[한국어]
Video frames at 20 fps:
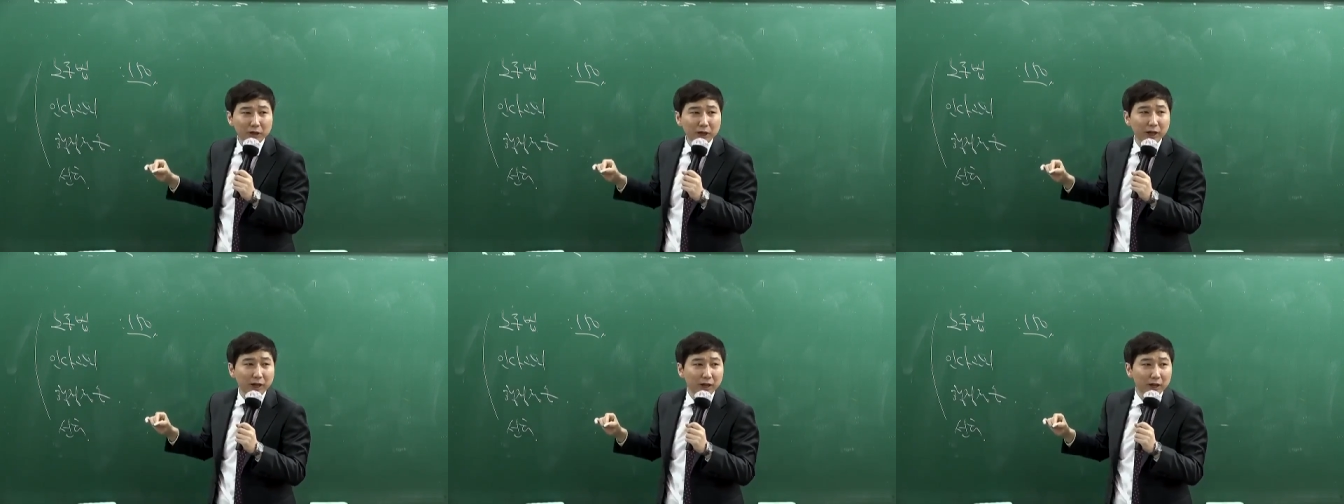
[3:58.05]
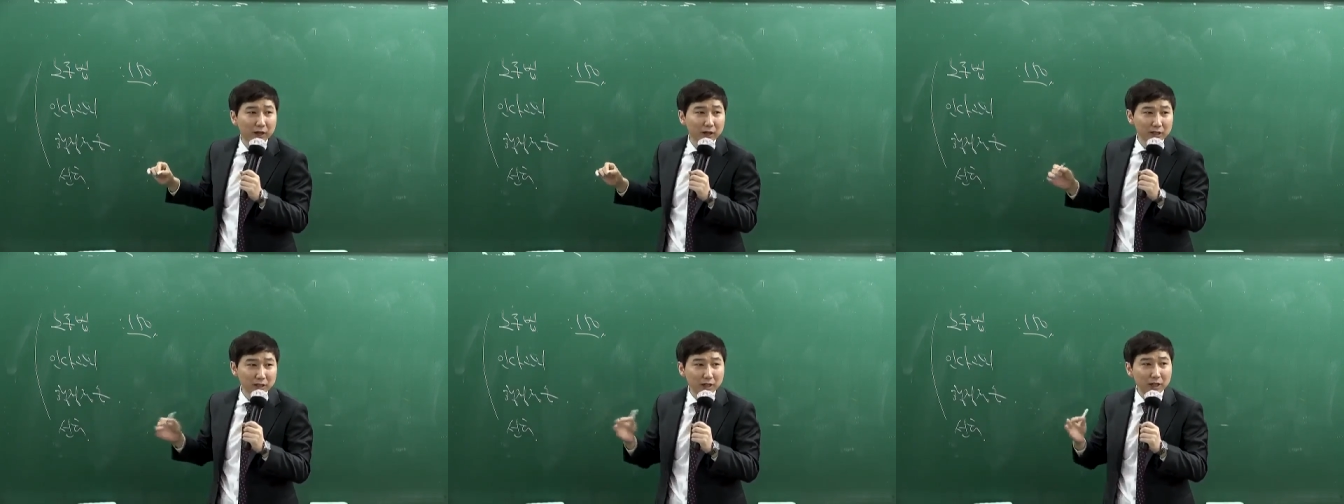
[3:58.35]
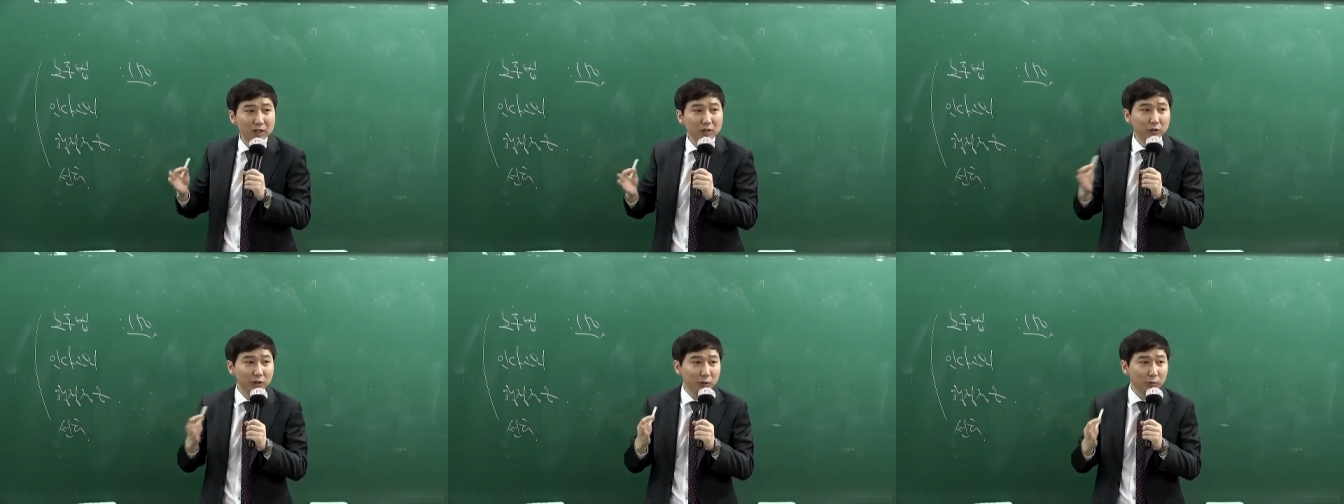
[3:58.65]
이게.
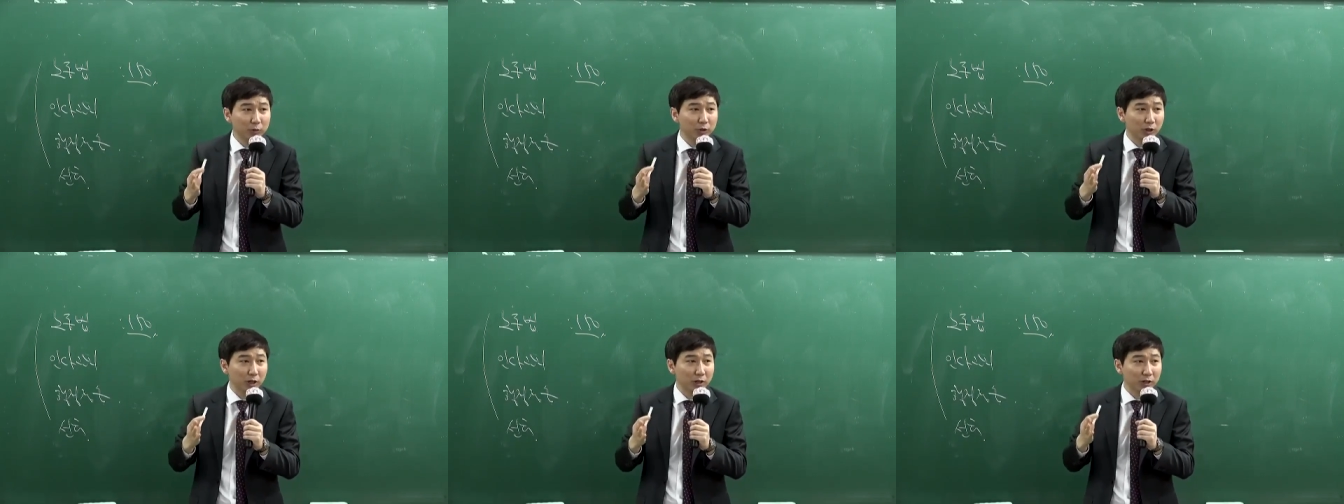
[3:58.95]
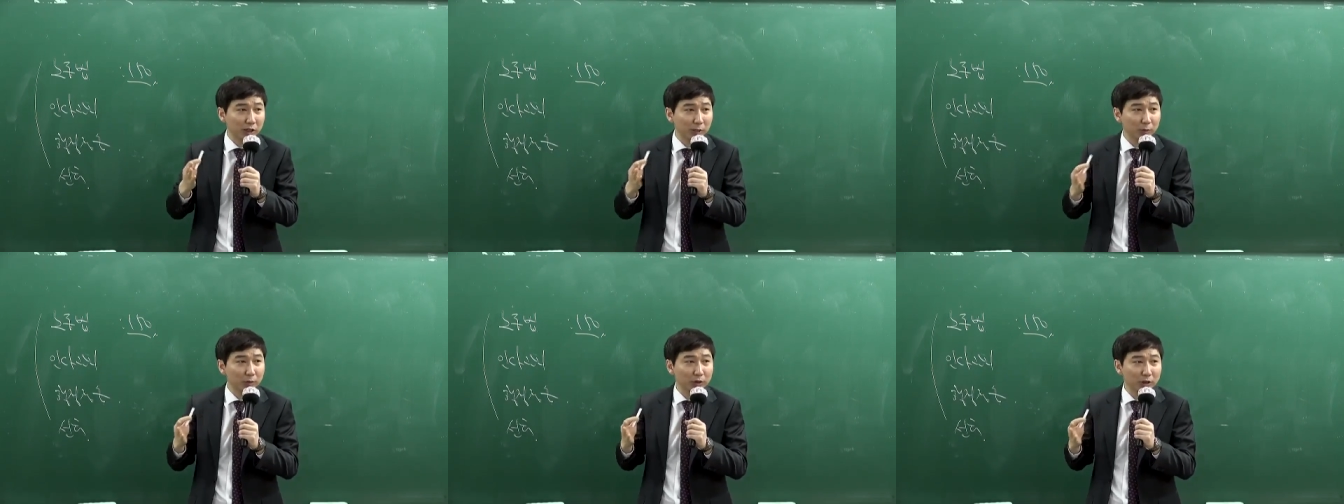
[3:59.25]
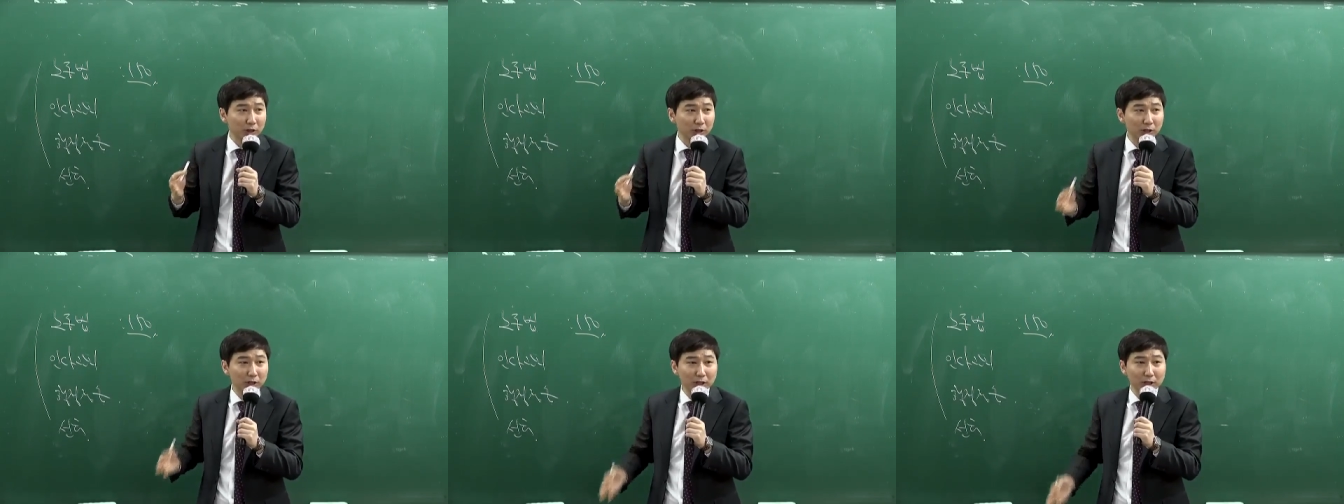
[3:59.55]
책에 있는 거다 보니까. 그러다
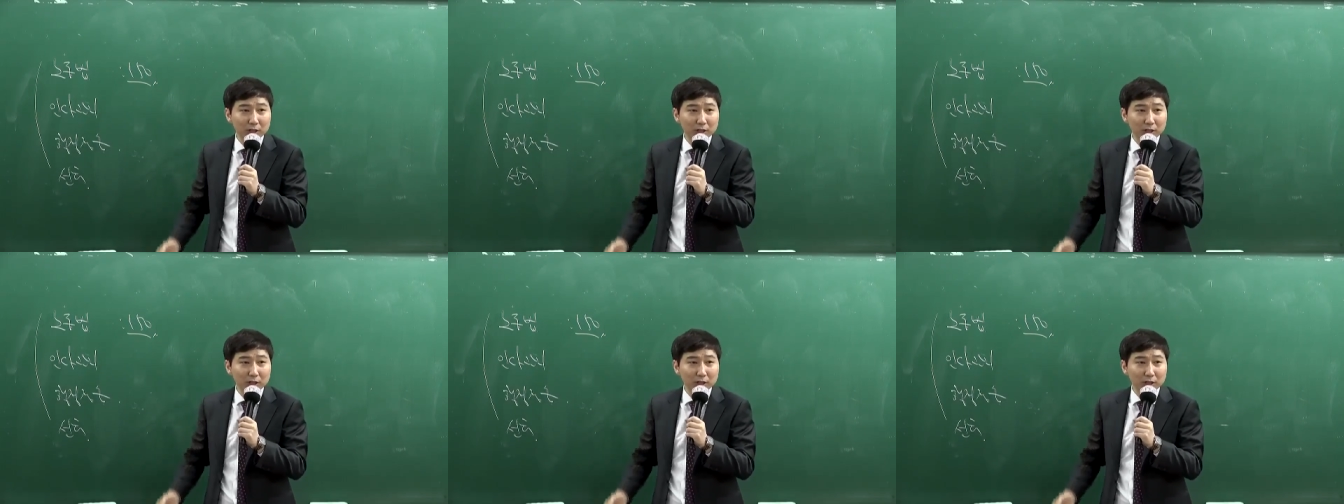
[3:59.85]
보니까